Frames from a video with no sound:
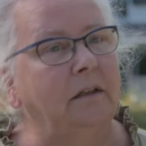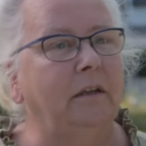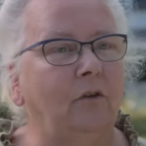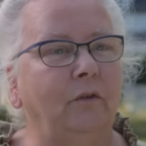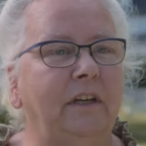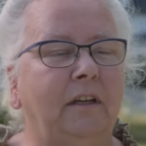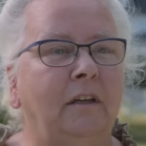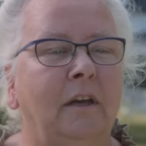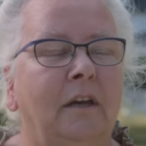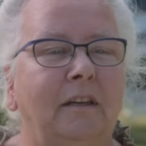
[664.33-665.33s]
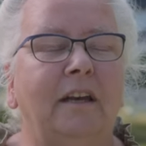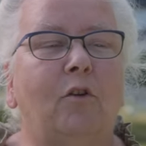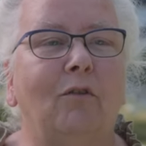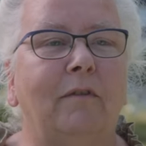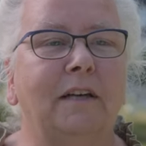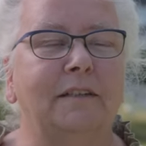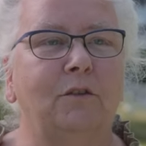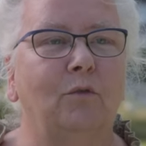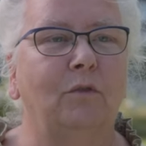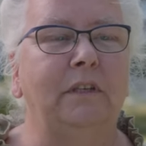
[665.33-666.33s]
qui ont des,
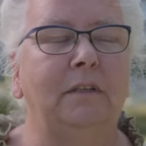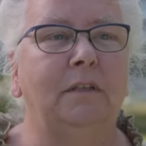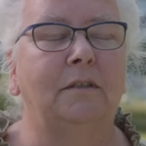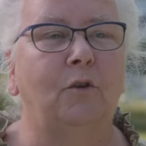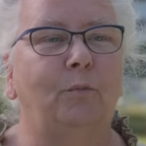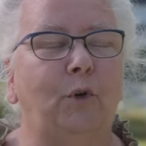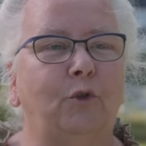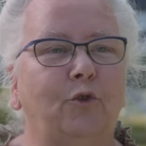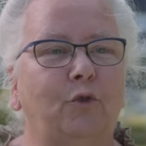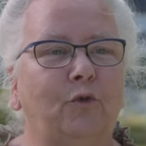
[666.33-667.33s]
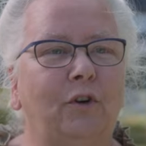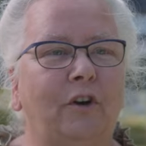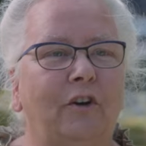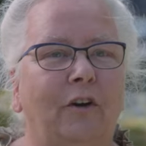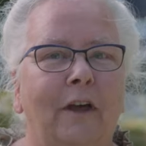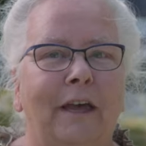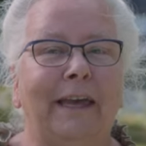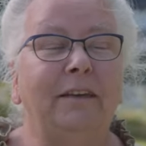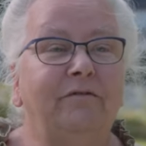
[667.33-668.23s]
conventions qui ne sont pas toujours euh,